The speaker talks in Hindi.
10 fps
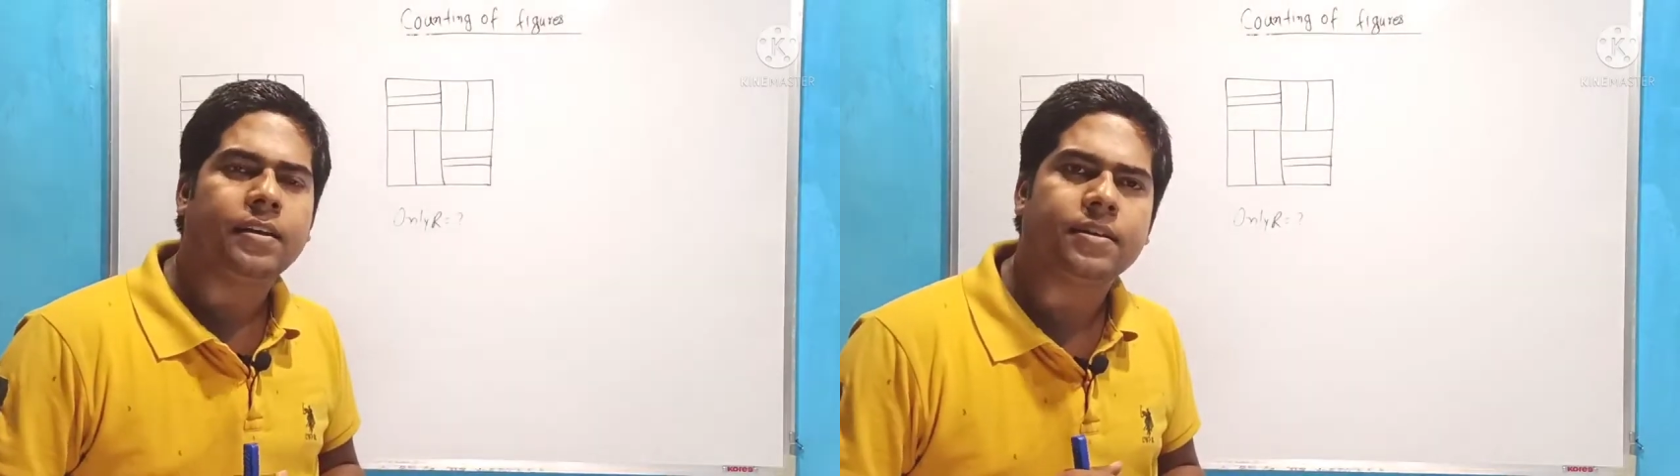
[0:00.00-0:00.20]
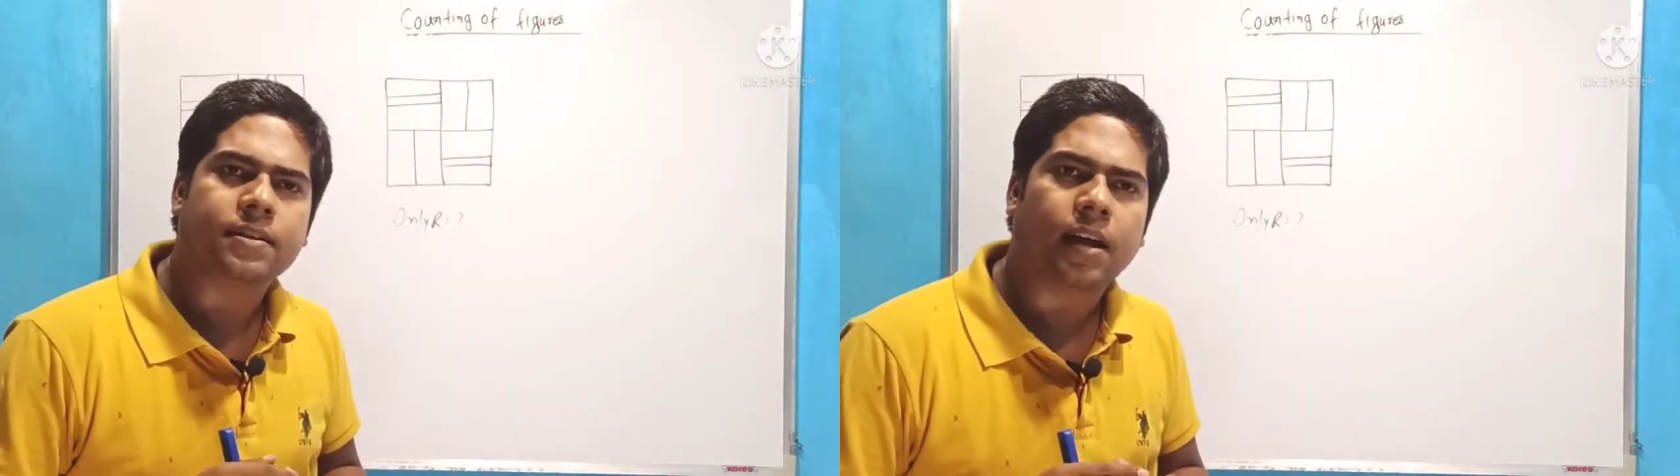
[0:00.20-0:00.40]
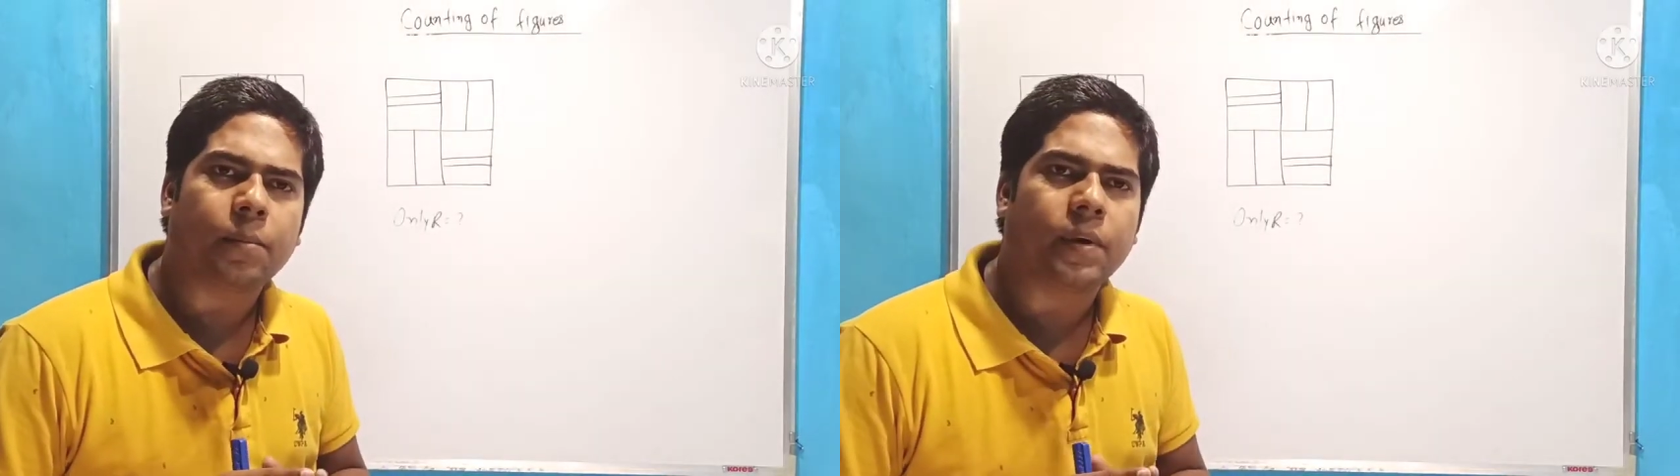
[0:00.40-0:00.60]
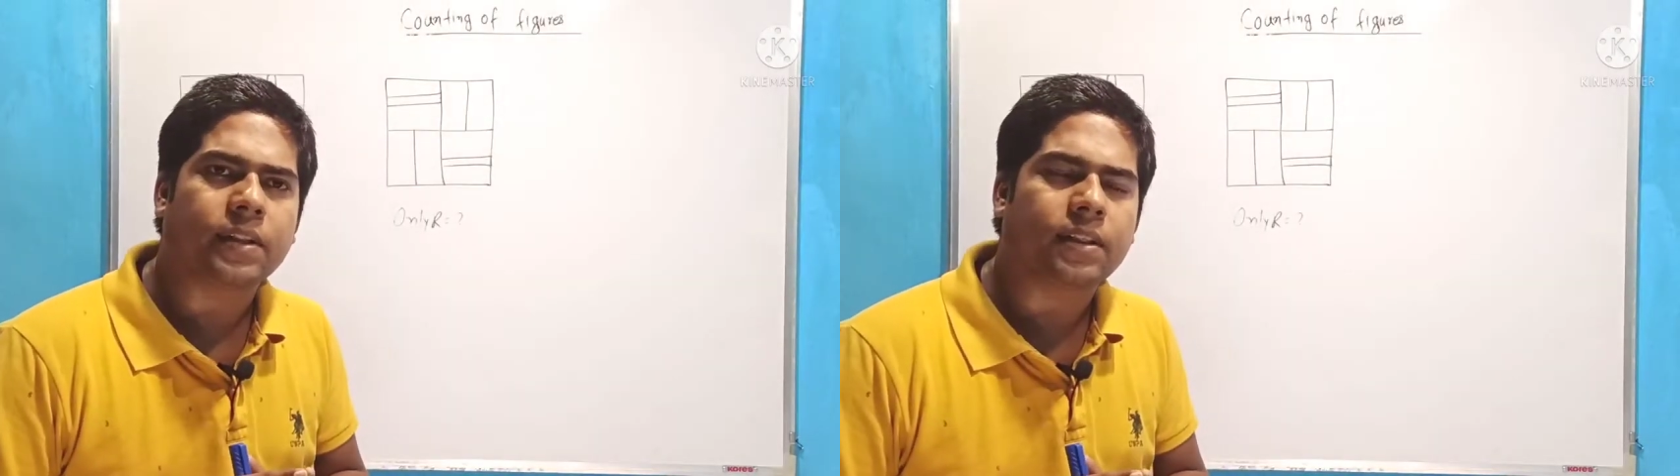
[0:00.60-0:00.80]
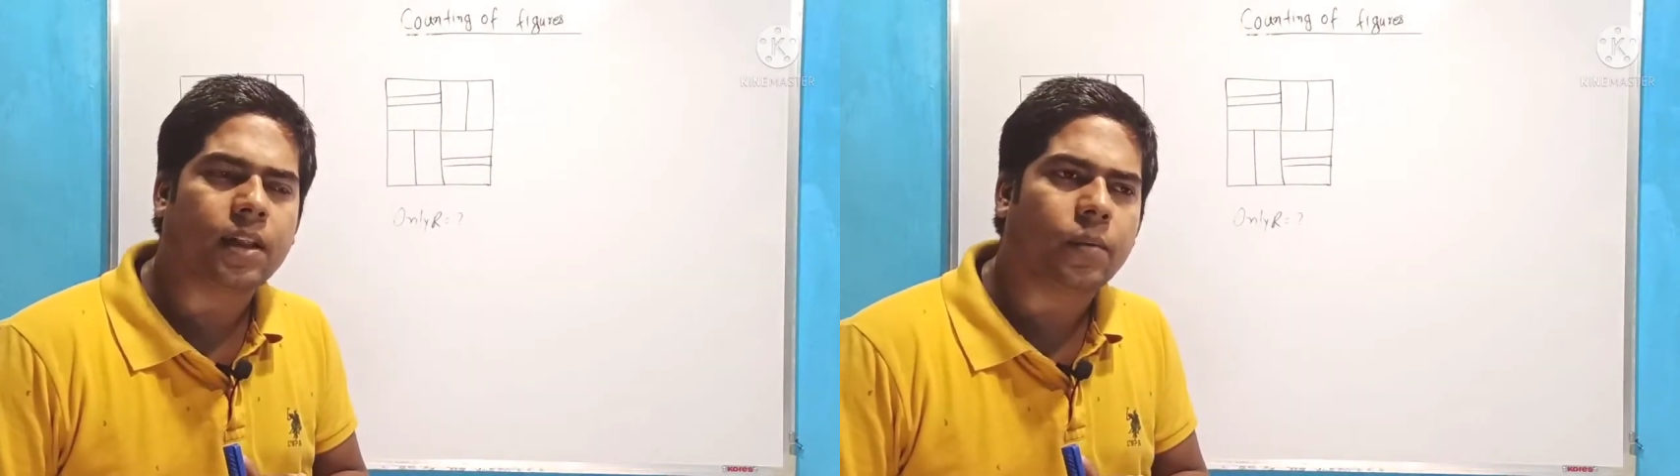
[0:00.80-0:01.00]
इसका
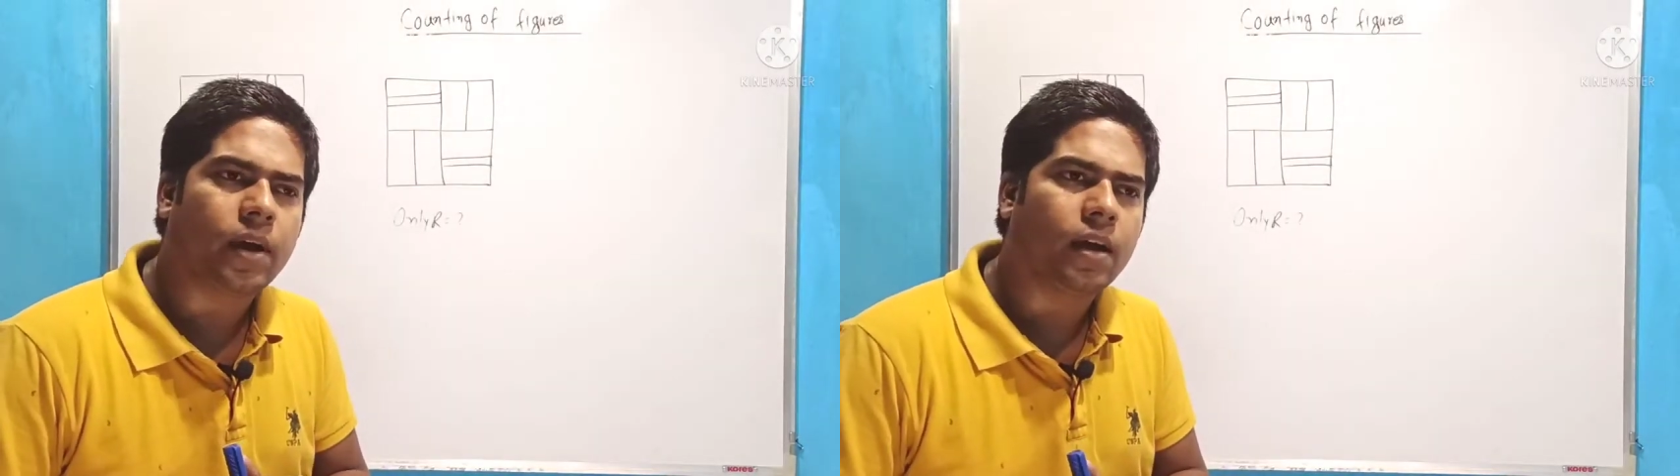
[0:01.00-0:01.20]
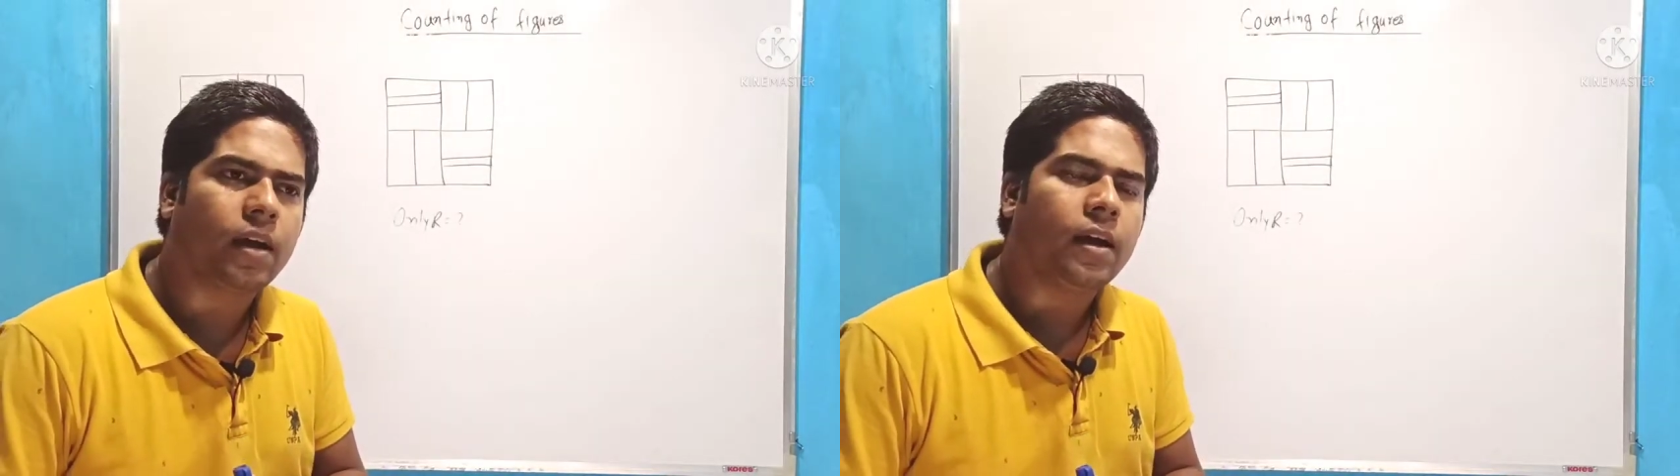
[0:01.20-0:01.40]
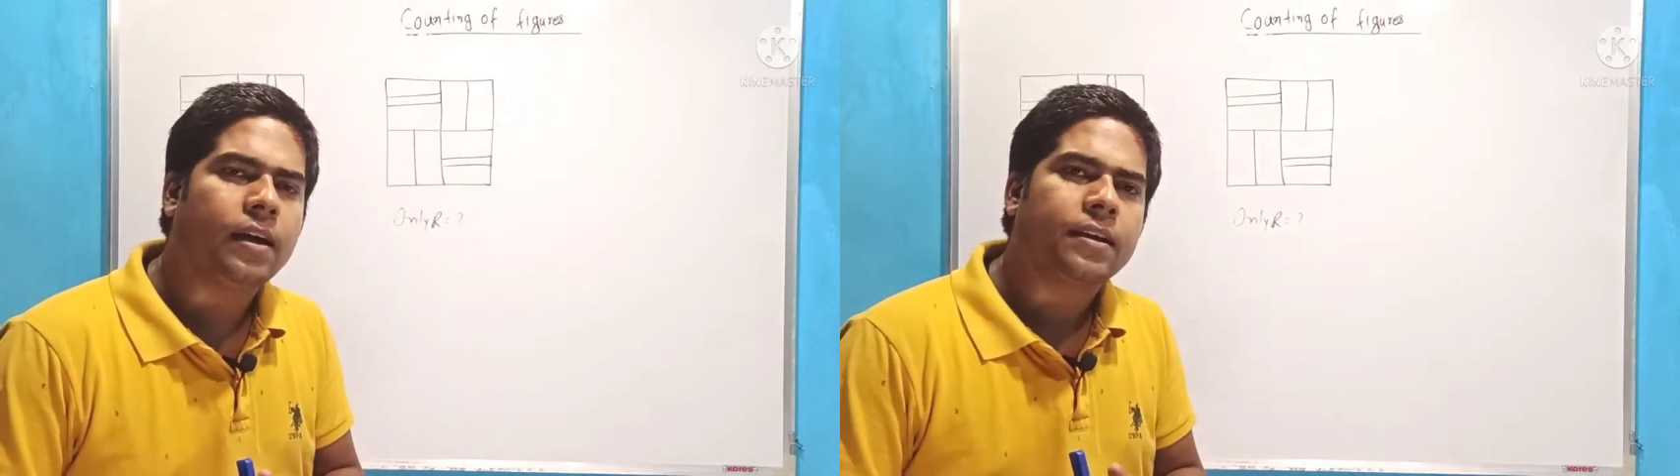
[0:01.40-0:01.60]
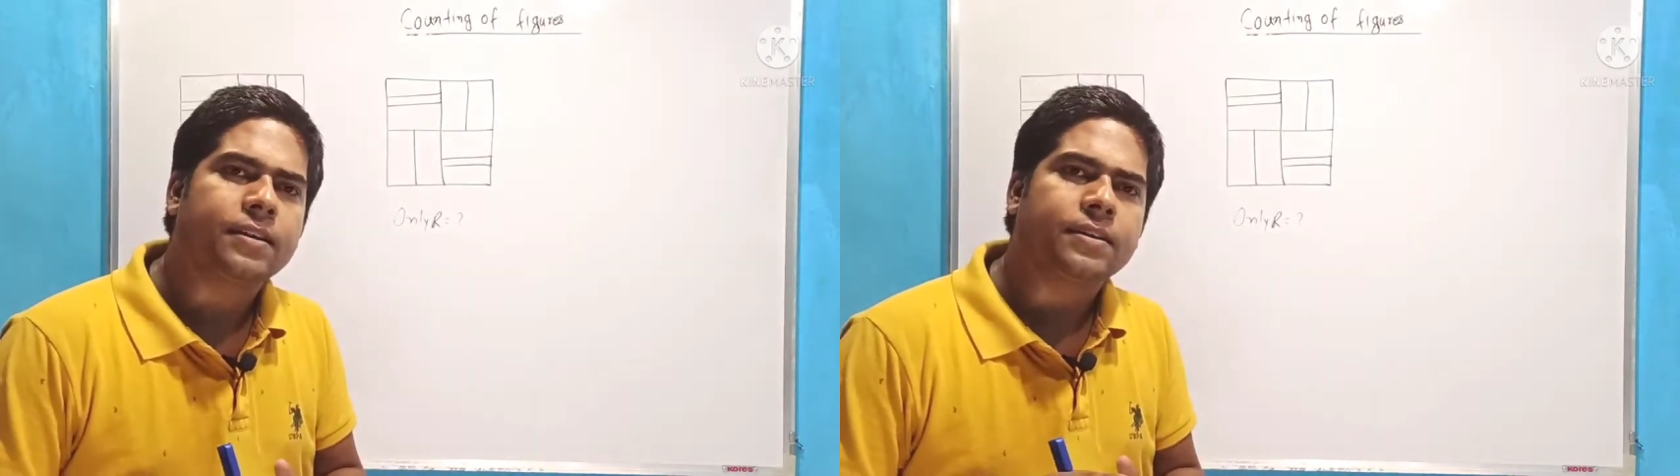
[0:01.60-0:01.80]
मतलब है कि